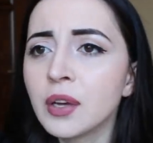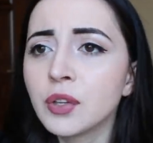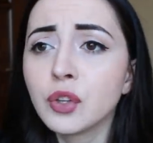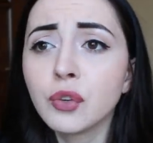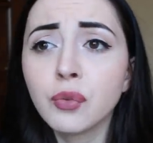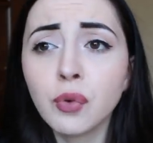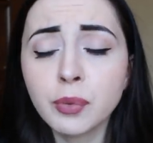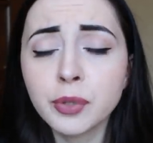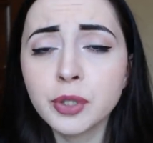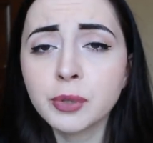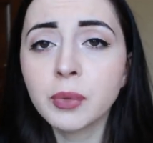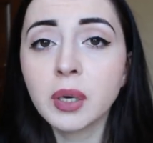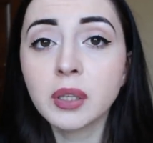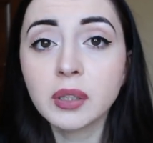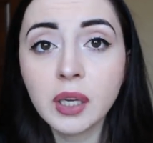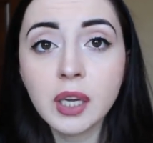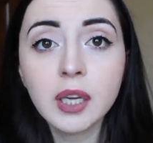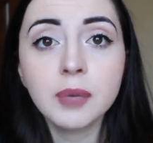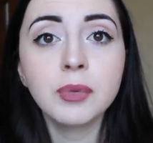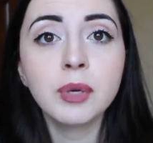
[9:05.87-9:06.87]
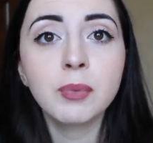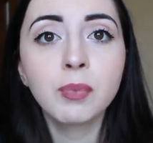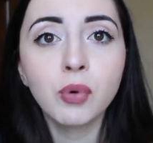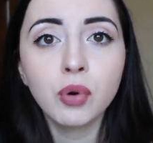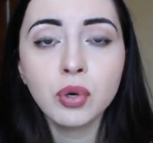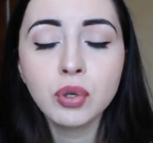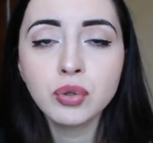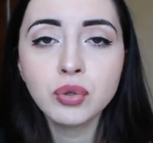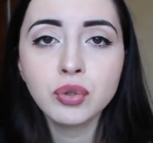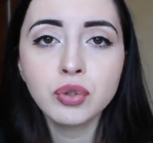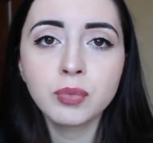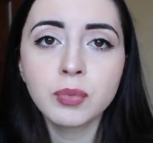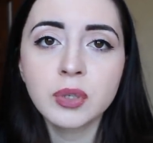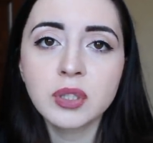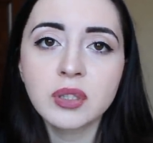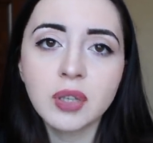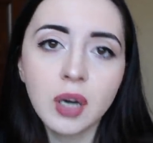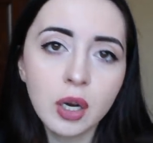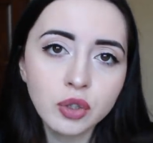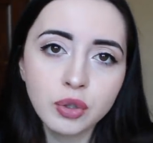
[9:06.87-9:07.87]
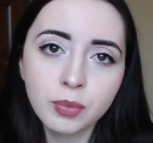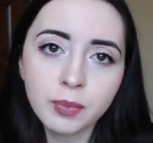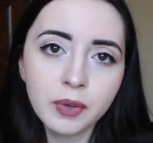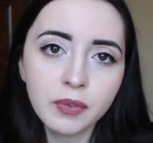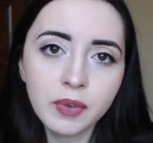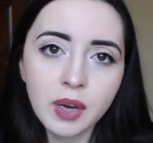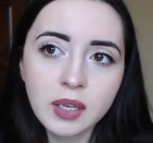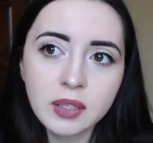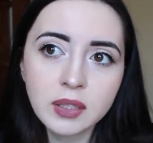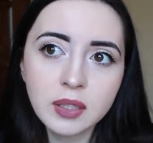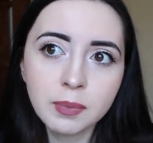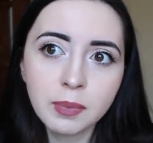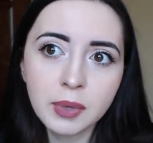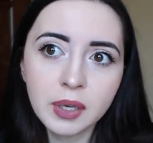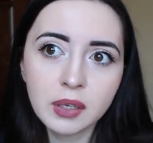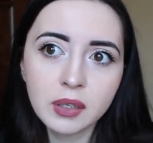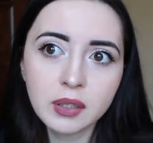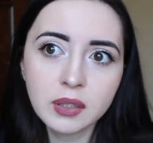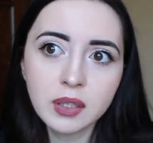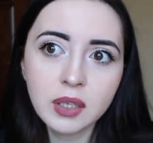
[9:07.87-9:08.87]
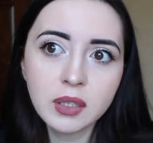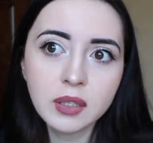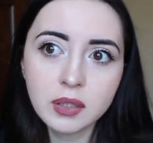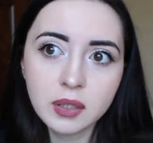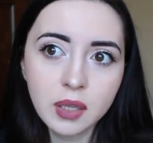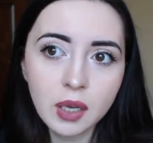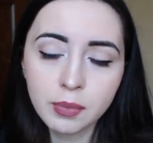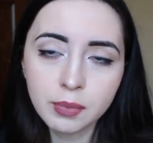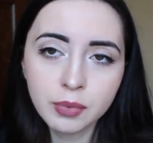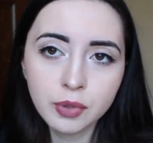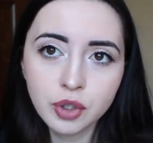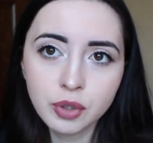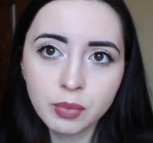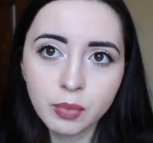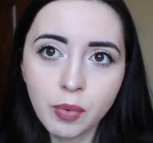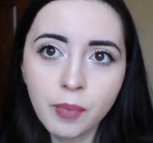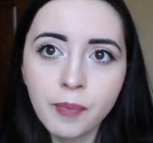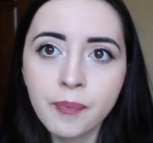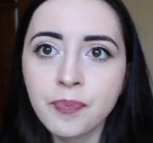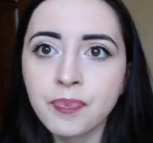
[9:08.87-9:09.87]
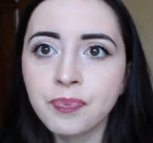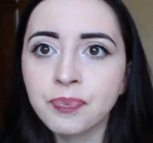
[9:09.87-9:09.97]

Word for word: Ну, в общем, когда я им не пользуюсь, у меня сразу появляется перхоть. Я не знаю, почему.